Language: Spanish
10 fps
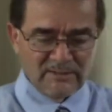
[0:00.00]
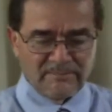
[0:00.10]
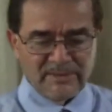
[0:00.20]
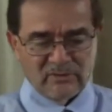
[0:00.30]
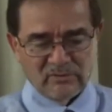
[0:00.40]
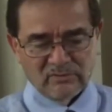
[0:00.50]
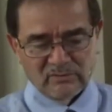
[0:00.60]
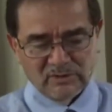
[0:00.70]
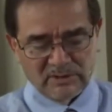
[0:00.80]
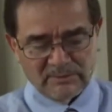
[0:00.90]
Pero
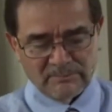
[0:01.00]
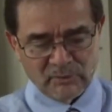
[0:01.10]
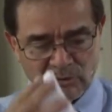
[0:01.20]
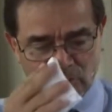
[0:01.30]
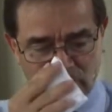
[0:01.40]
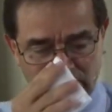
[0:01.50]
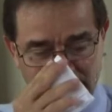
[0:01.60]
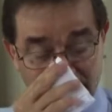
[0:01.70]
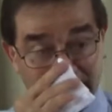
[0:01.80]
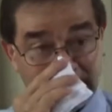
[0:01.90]
por lo
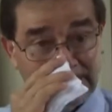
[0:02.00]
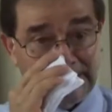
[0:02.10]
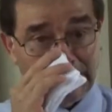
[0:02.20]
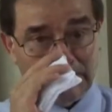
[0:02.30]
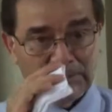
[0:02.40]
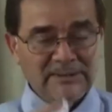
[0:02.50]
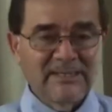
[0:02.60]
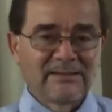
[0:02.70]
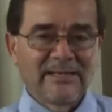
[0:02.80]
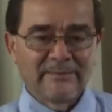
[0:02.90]
enigmático
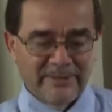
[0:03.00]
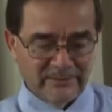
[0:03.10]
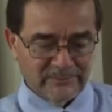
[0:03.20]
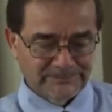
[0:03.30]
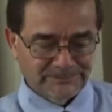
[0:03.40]
del término.